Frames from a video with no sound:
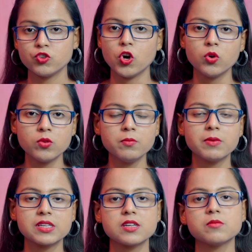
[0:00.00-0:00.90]
যখন
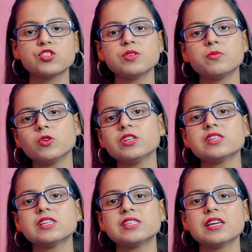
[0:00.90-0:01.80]
মাস্টারমশাই
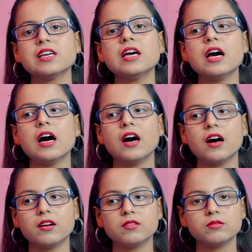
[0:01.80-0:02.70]
বলেছে যে
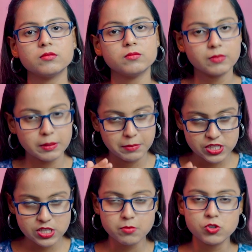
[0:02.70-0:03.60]
মানে
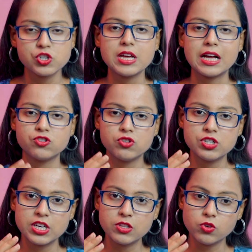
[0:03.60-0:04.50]
মাস্টার মশাই
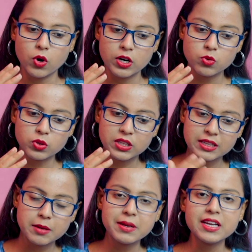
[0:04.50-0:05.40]
অ্যাকচুয়ালি যেহেতু ঘরে ঢুকতে
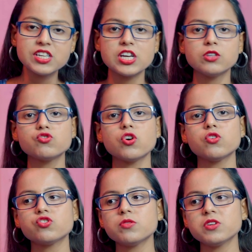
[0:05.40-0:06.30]
দেবে না সেহেতু
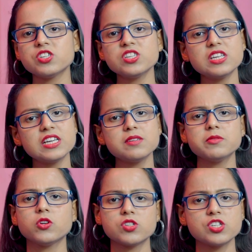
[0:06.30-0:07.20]
সহচরী বলেছে ঠিক আছে
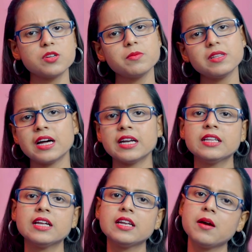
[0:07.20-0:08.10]
আমি দরজার সামনে
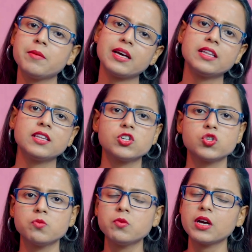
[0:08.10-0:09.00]
দাঁড়িয়ে দাঁড়িয়ে আমি এখান থেকে
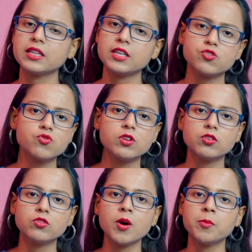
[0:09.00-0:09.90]
শুনবো এখান থেকে শুনলে
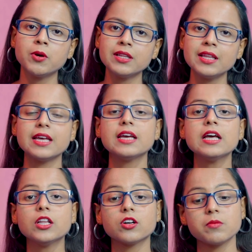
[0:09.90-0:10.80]
তো কোনো অপরাধ নেই
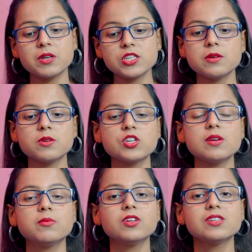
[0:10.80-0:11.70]
তখন মাস্টার
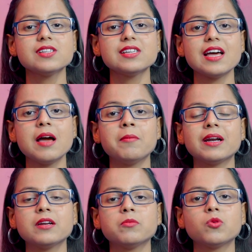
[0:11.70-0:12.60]
মশাই বলেছে যে হ্যাঁ,
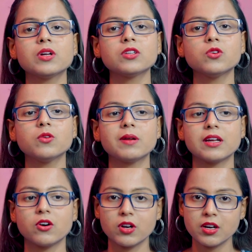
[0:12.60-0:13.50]
বাড়ির বউরা তো
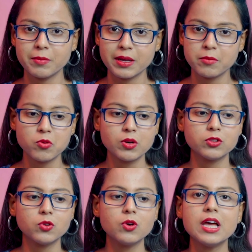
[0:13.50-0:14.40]
মানে ঘরের মেয়ে বউরা
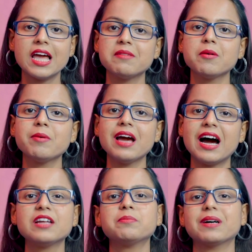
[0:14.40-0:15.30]
তো এইভাবেই
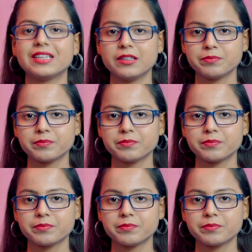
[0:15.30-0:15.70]
আড়ি পাতে